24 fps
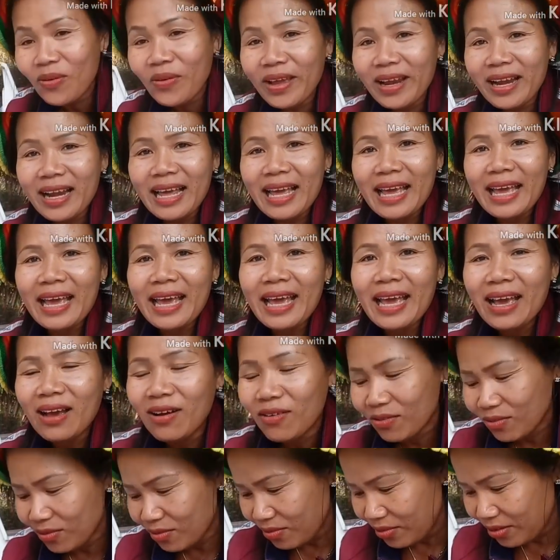บุอีกแล้ว
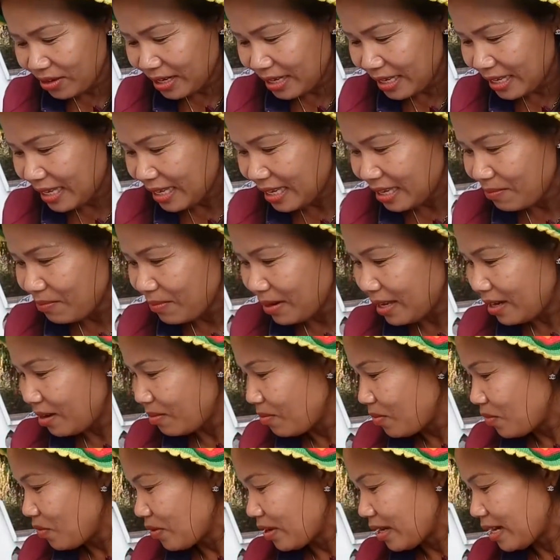คุณนิกกี้ไม่
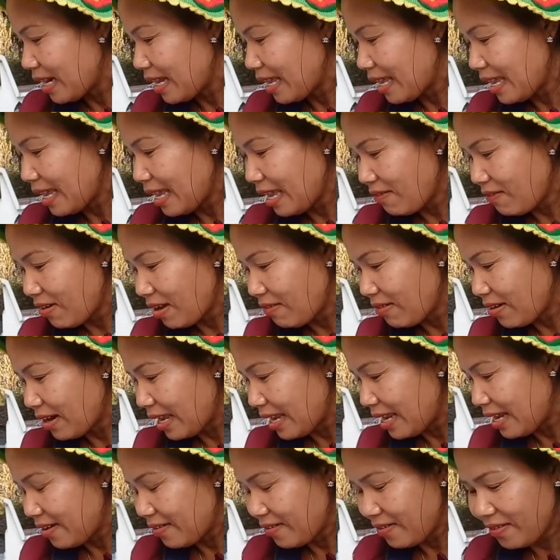ระบุอีกแล้วอะไร
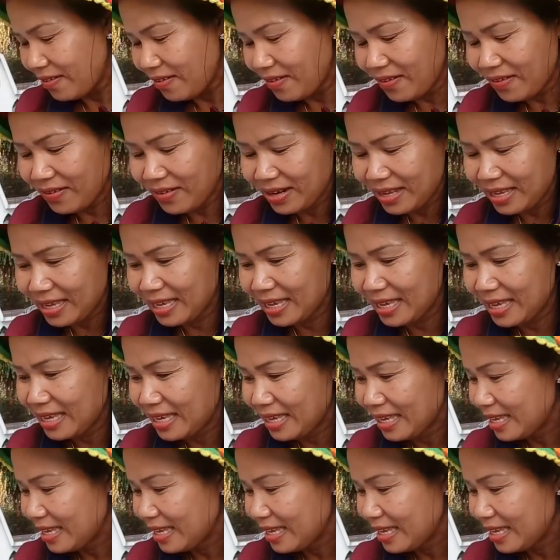เนาะนี่